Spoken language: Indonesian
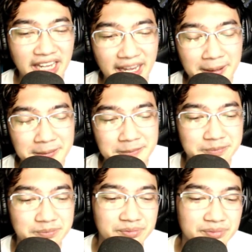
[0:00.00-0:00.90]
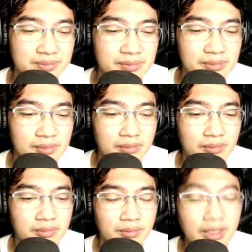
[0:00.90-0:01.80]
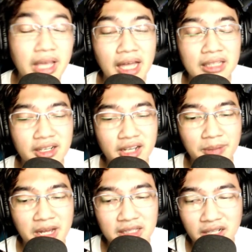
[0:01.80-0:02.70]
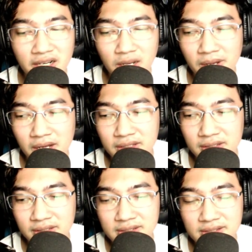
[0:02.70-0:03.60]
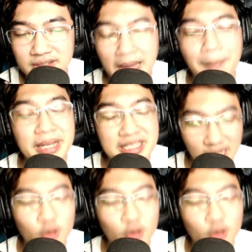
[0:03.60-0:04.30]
soalnya lemon tuh terkenal banget di Mobile Legend iya terkenal itu. banget terkenal banget kagura, kan? sampai yeah. sekarang